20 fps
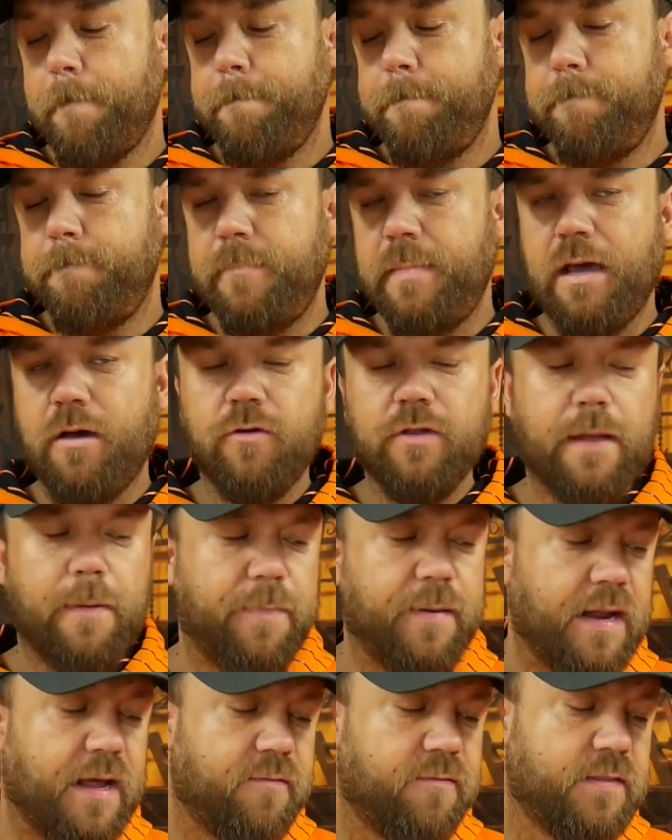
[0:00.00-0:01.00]
Miało
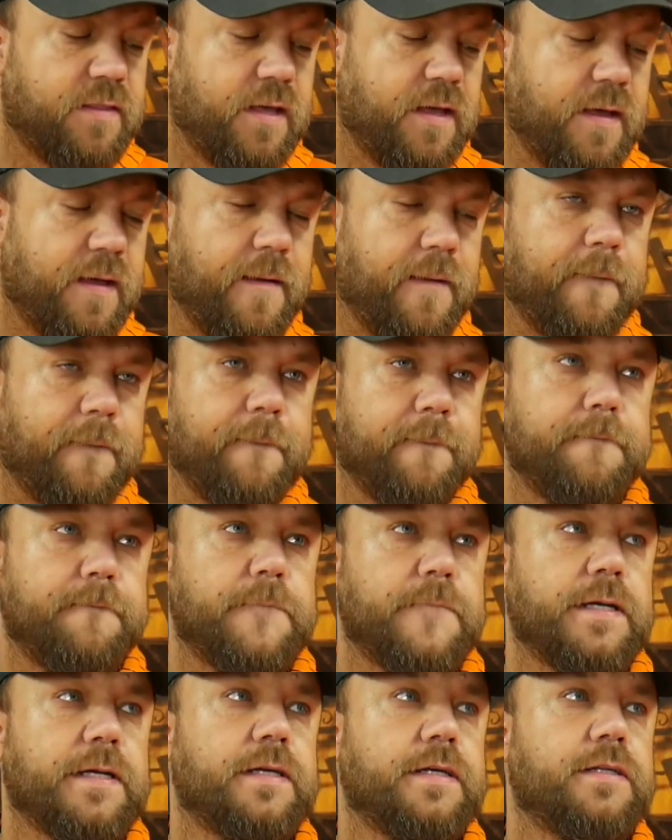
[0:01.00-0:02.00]
naprawdę y,
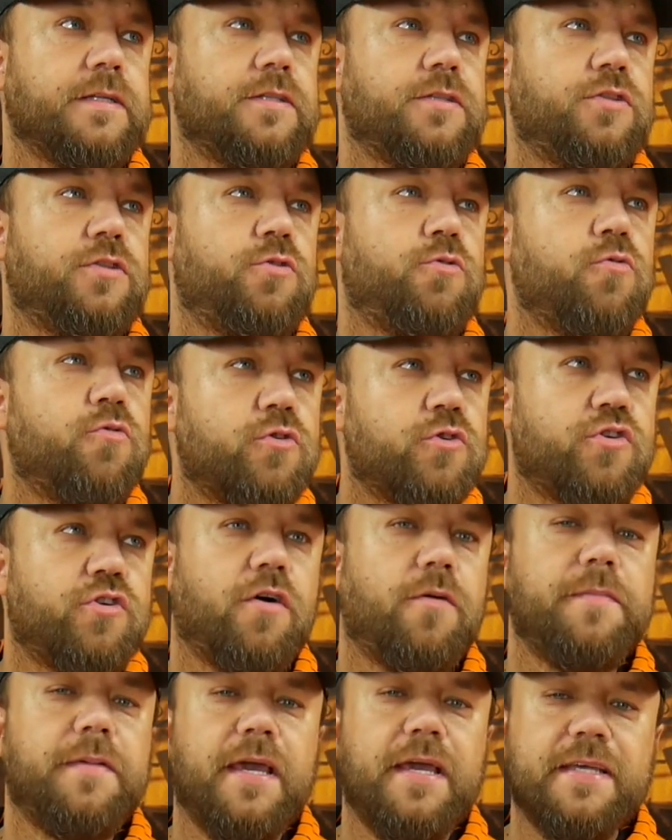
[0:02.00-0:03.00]

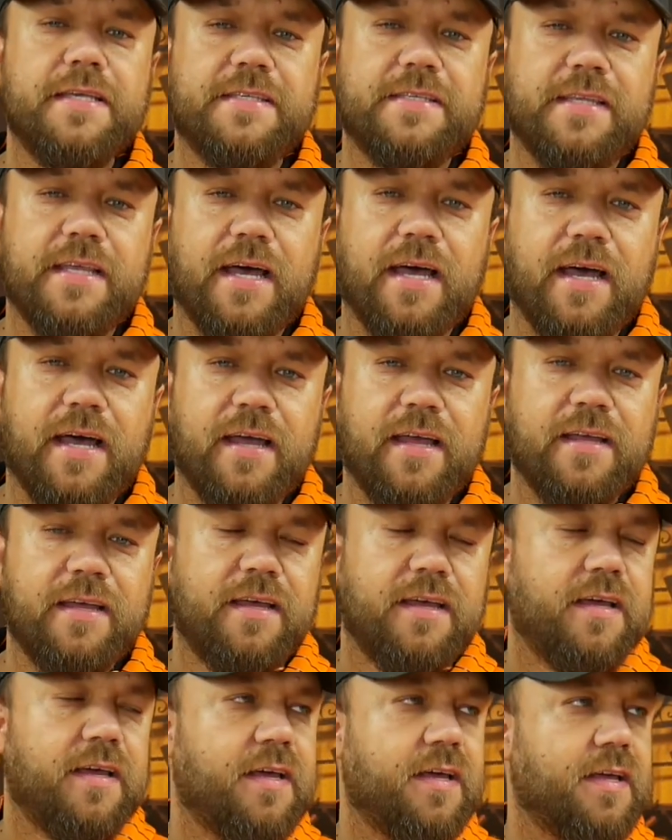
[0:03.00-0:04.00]
dużo miejsca
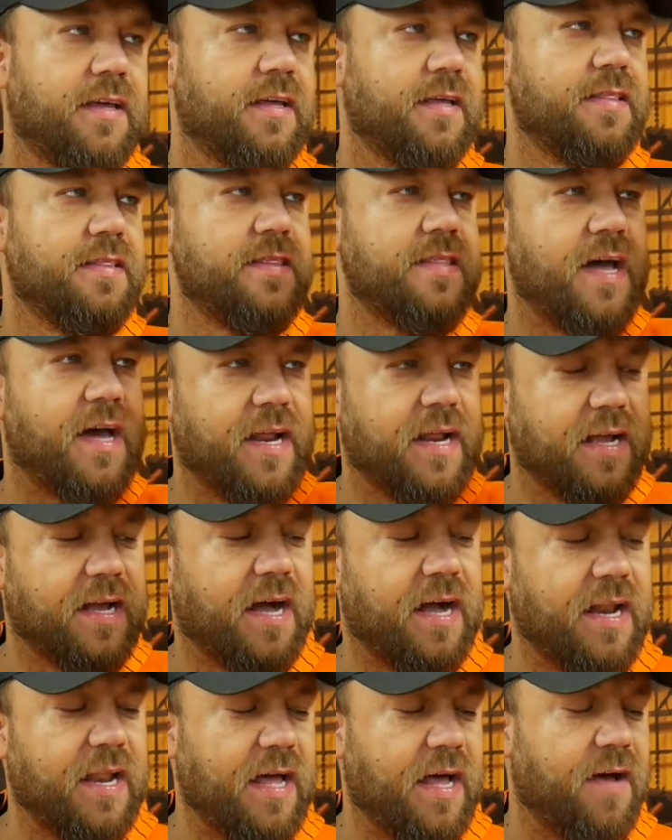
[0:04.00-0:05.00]
y, na
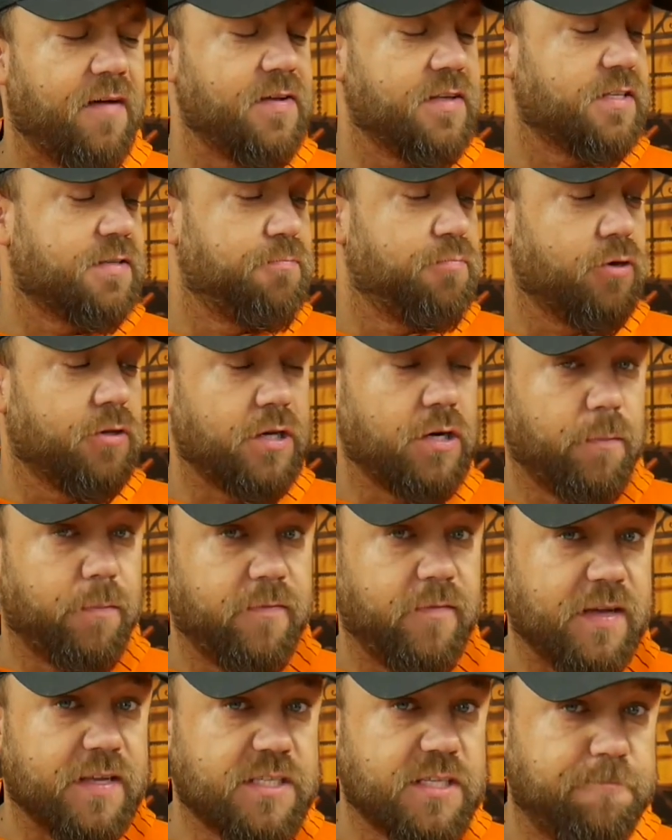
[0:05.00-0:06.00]
regale, a więc było tego
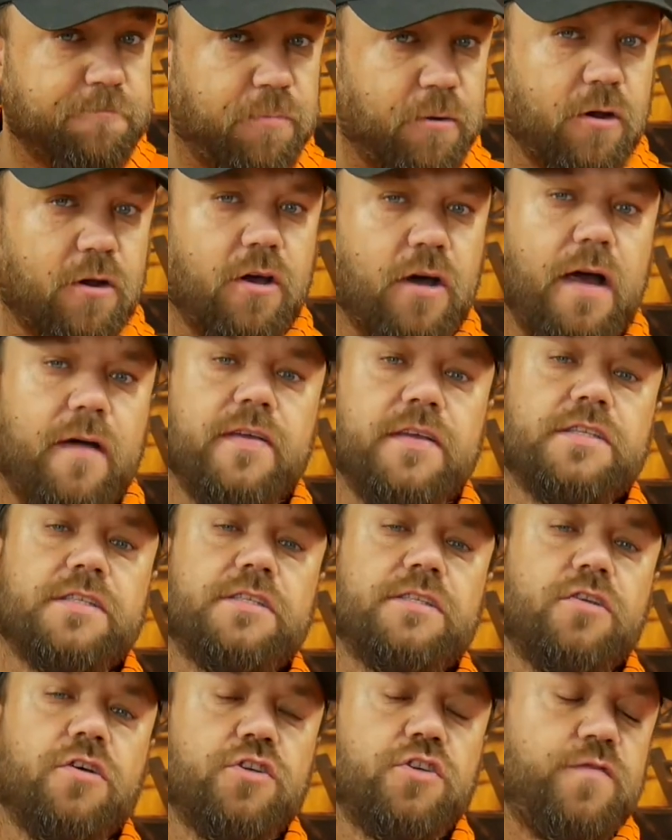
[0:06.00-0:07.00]
piwa sporo, a
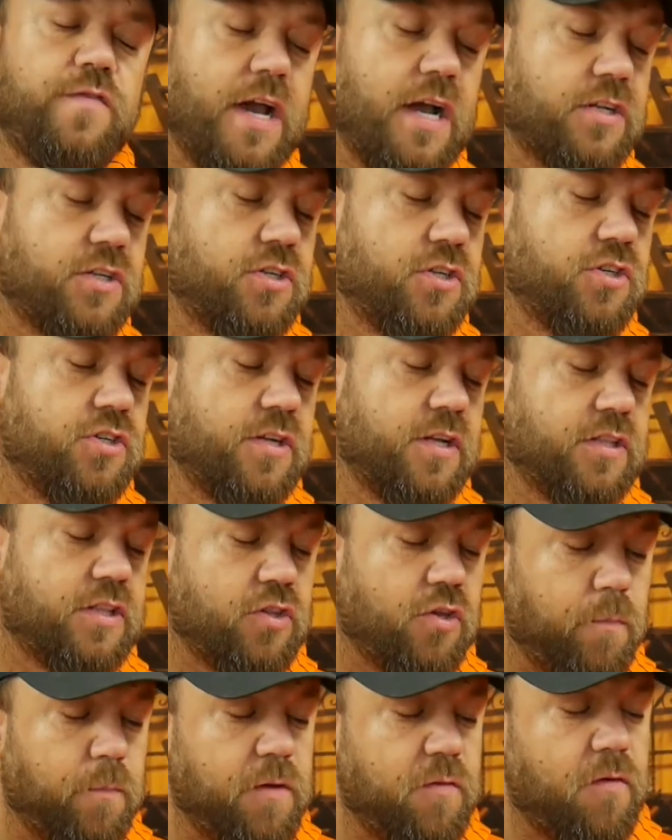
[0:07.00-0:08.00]
więc to świadczy, że
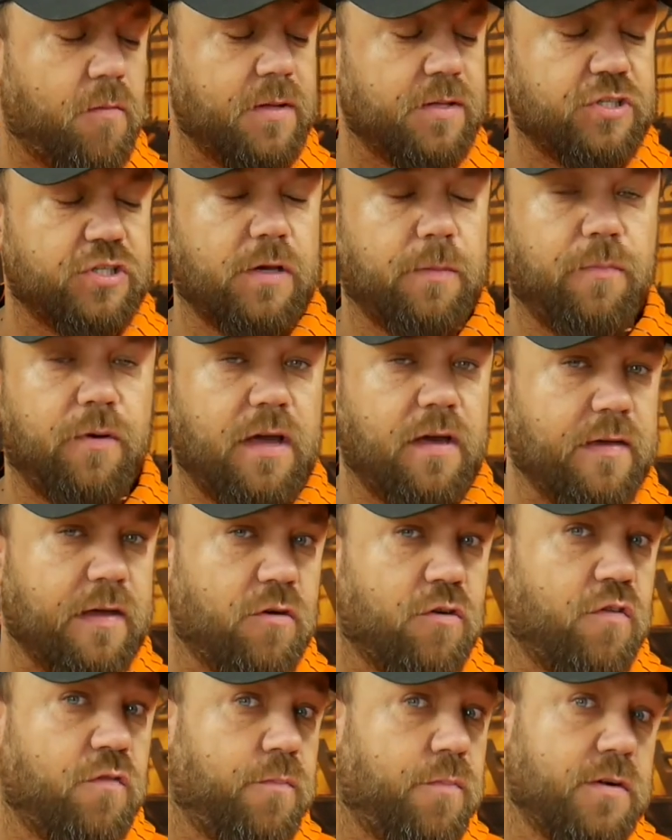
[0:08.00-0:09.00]
to piwo będzie się
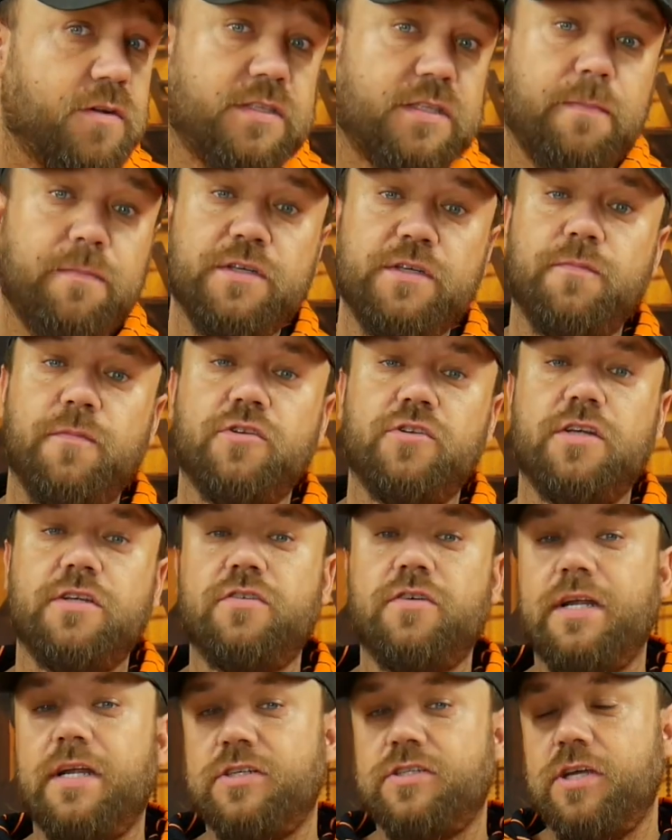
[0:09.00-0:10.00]
pojawiało w Polsce być może
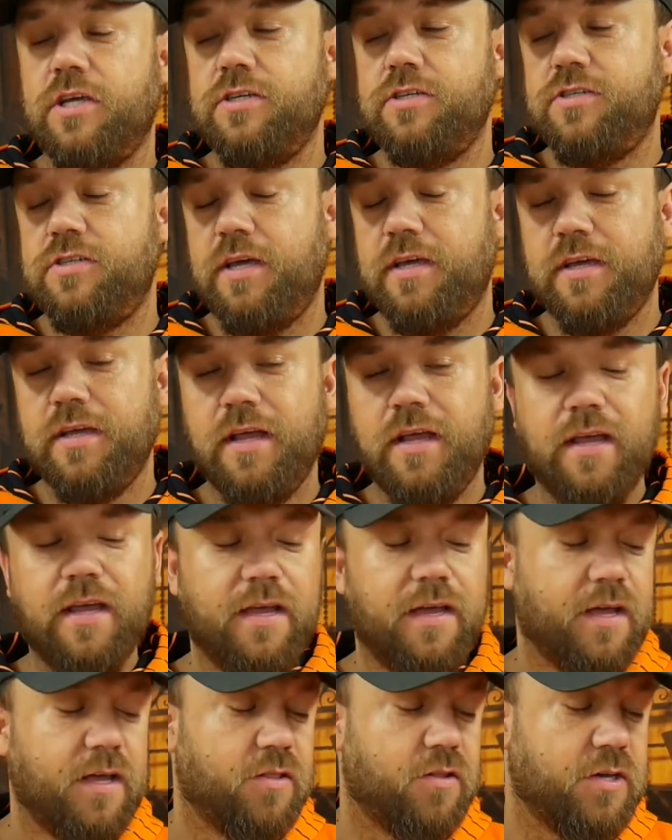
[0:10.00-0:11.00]
coraz częściej.
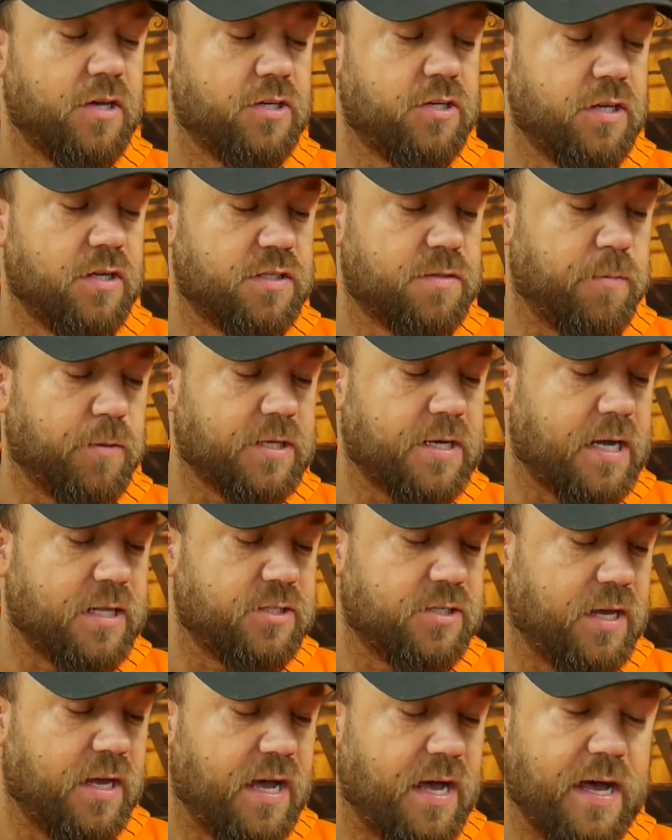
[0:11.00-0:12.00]
No jeśli
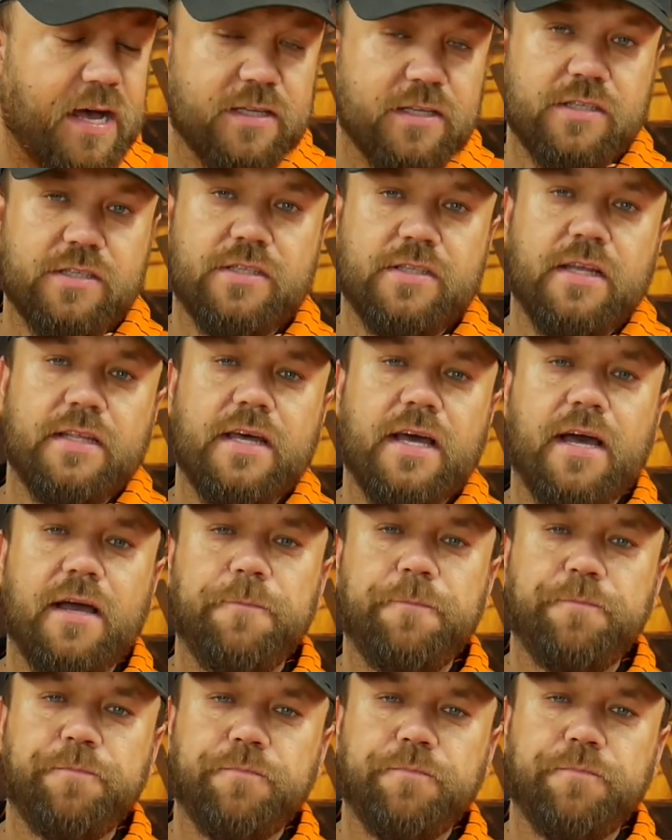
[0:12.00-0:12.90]
spotkacie, a cena